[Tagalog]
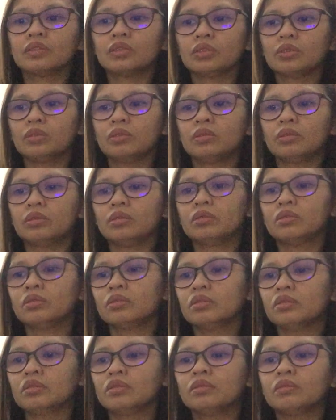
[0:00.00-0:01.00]
So,
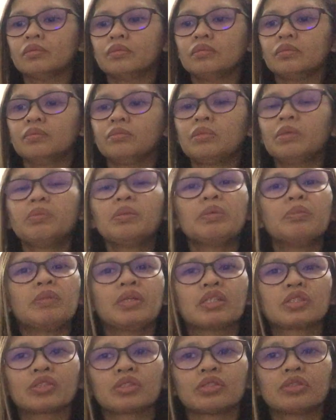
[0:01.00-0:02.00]

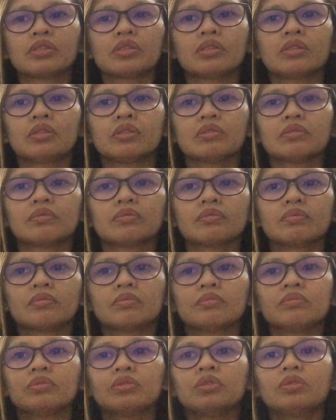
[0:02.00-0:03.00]
mame-measure ka.
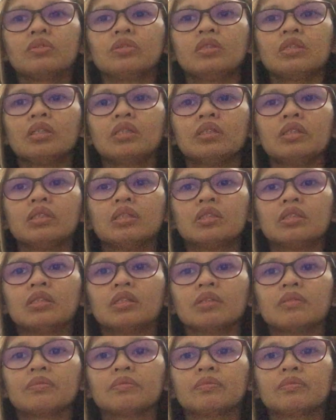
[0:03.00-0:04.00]
So, ang ganda niya.